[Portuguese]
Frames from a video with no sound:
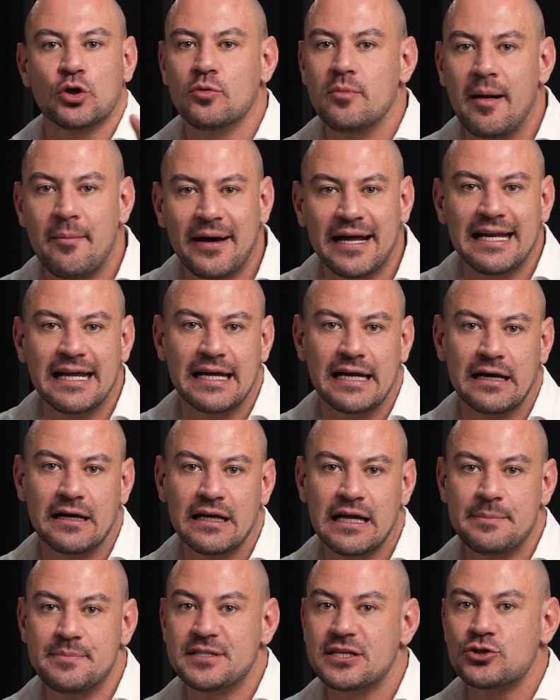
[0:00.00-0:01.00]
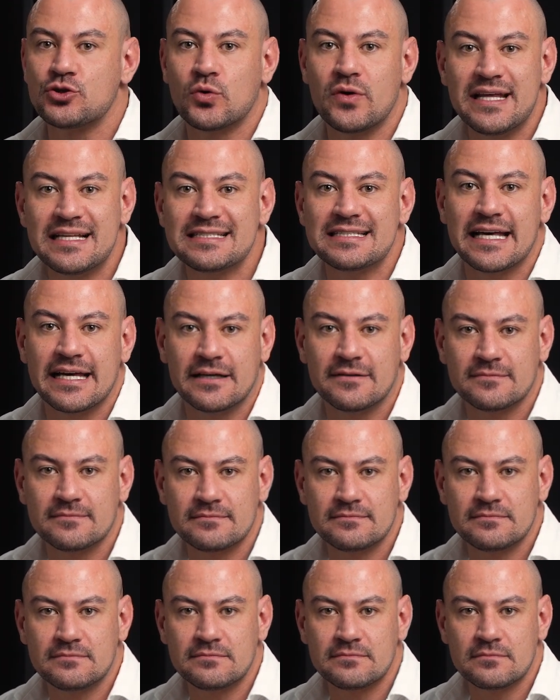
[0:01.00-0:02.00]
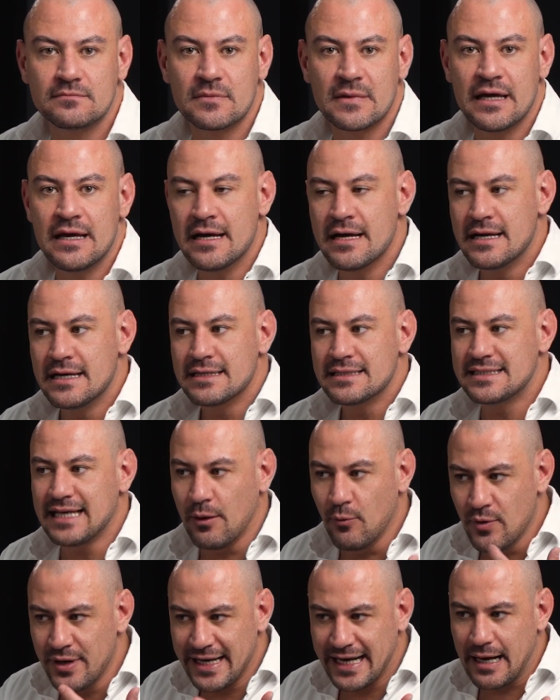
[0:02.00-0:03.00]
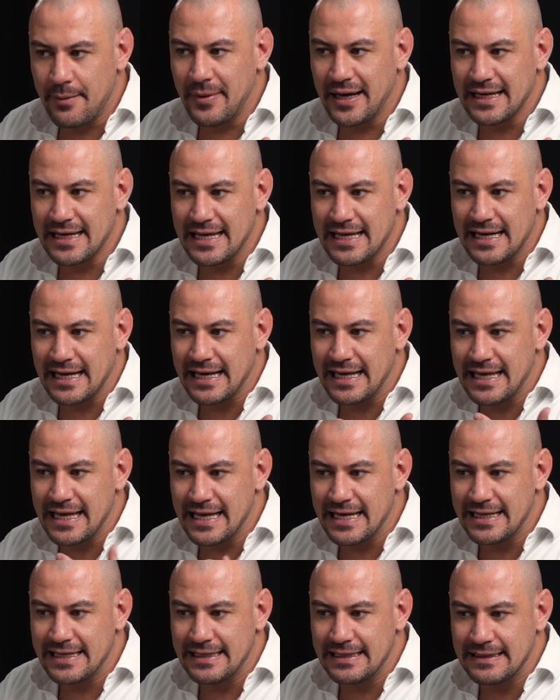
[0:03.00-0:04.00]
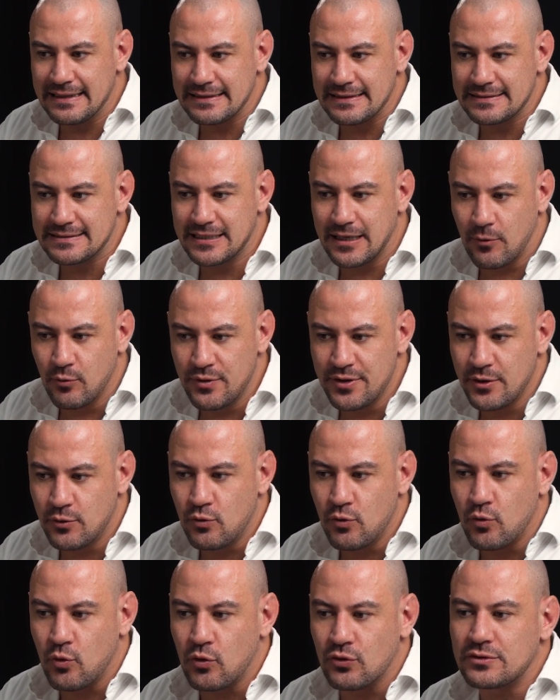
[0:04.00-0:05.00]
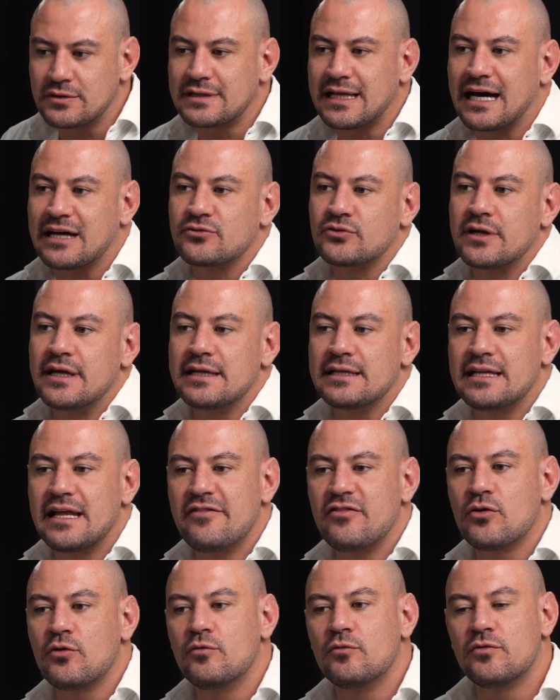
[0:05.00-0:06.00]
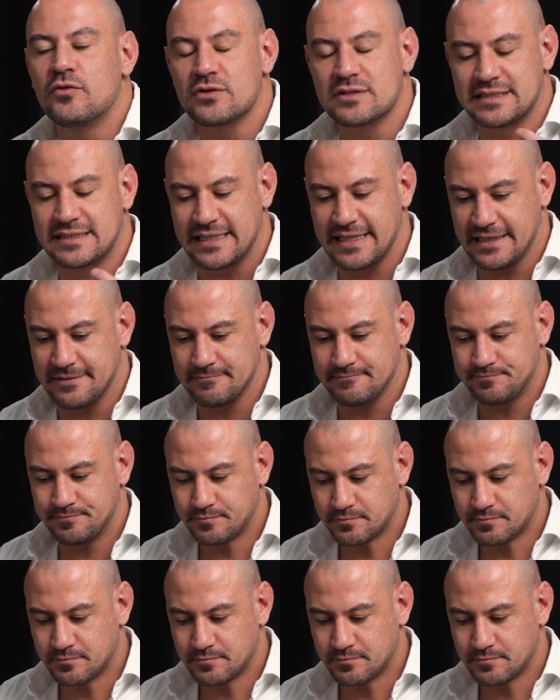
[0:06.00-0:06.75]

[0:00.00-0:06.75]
de alguma maneira. Ele precisa te conhecer. Se a única maneira que ele. Se o único contato que ele teve com você